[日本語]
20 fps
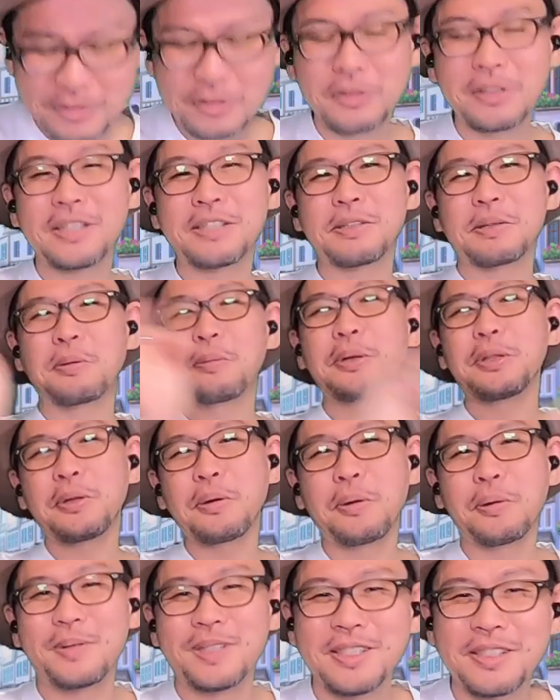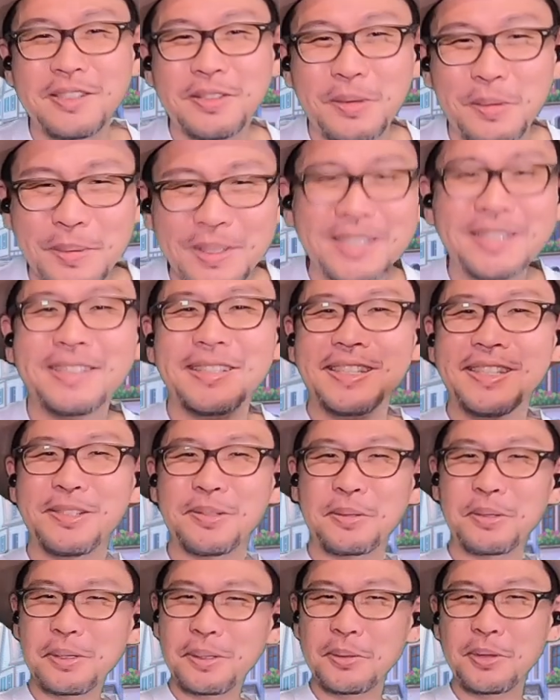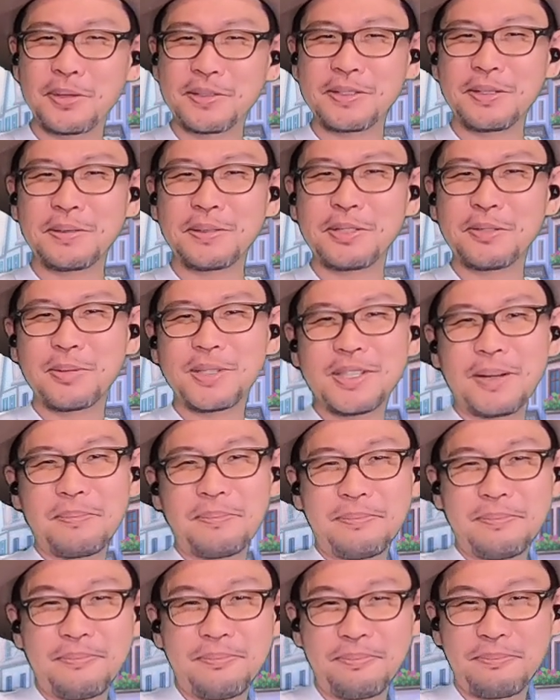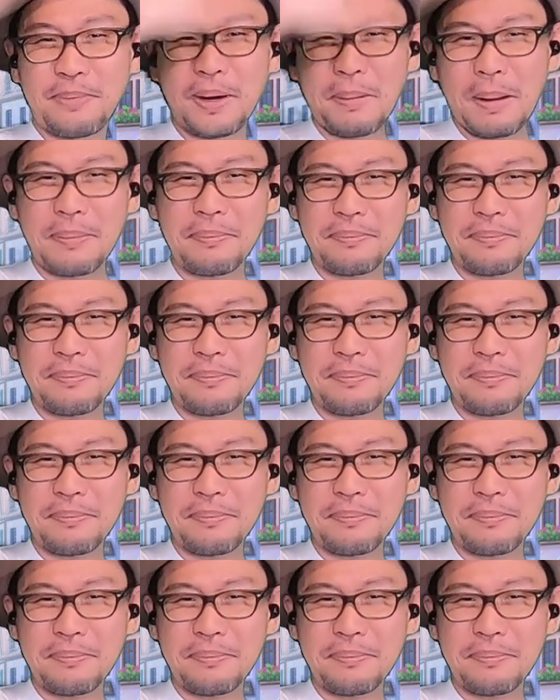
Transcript: クションに対するコメントお待ちしております。以上、動画をお届けしました。バイバイ。